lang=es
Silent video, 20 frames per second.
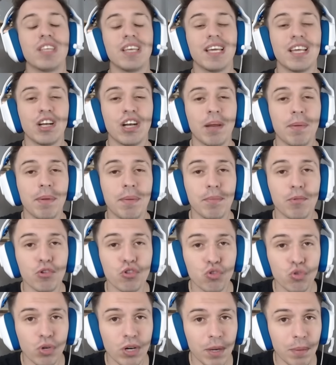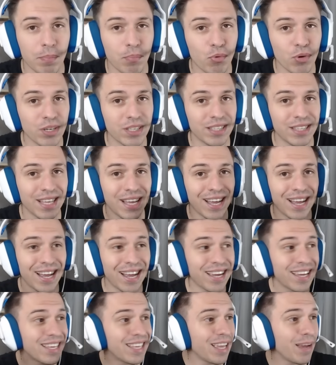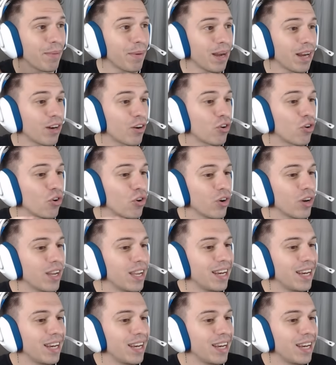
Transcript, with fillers: Dejen ahora mismo su respuesta aquí abajo